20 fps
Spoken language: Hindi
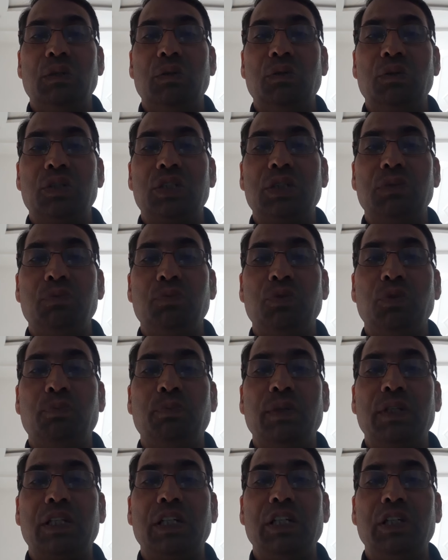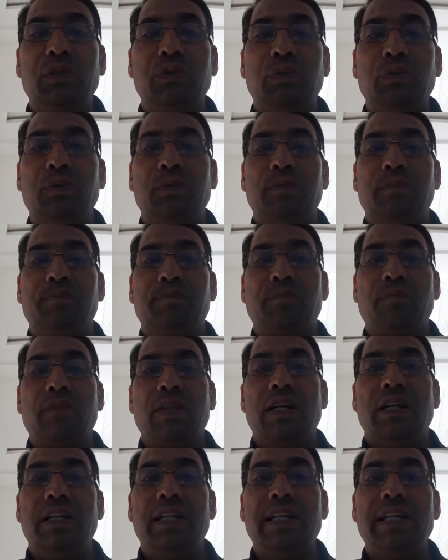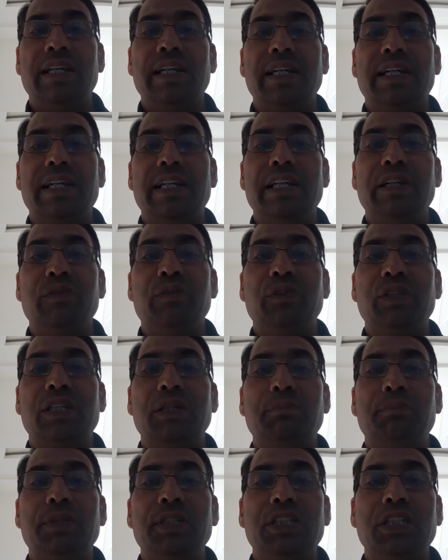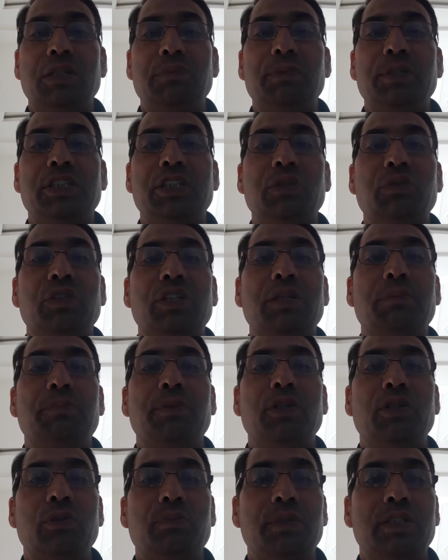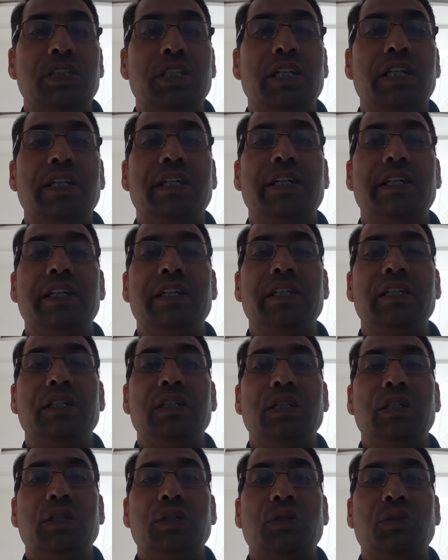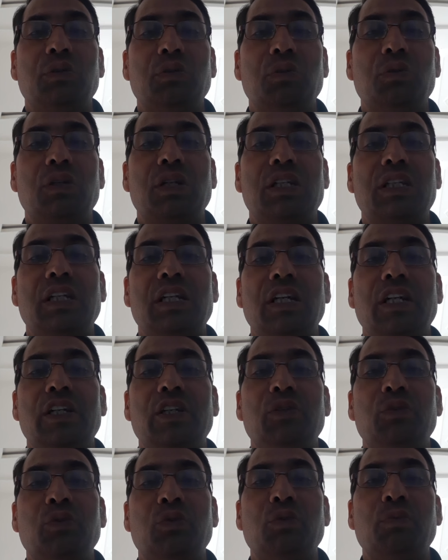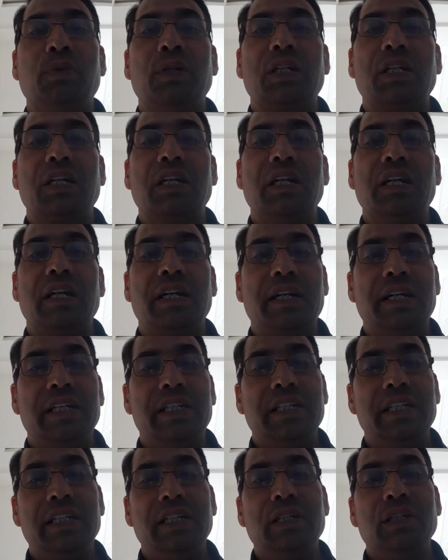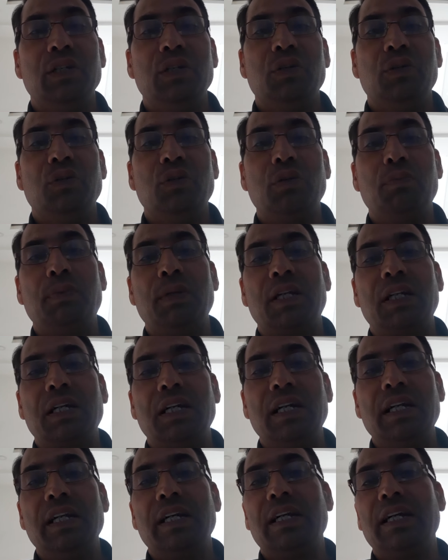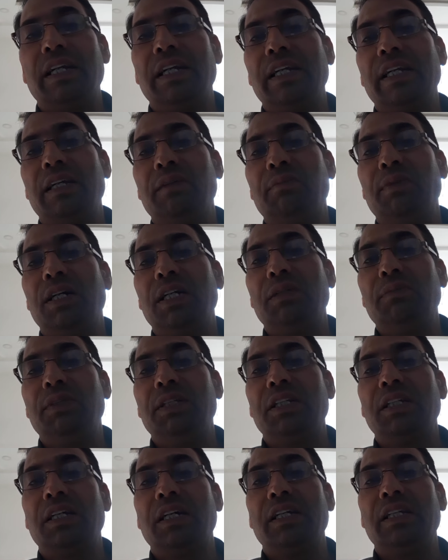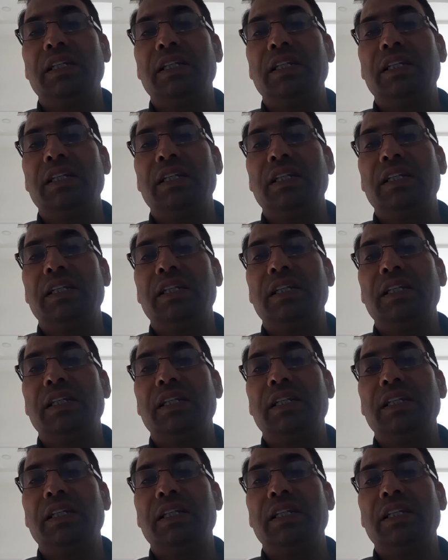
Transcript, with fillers: और जब वो पत्नी को लेने के लिए उनके पीछे पीछे उनकी पीहर में चले गए तो रत्ना ने उनको फटकार लगाई थी और फटकार लगाने के बाद में इनका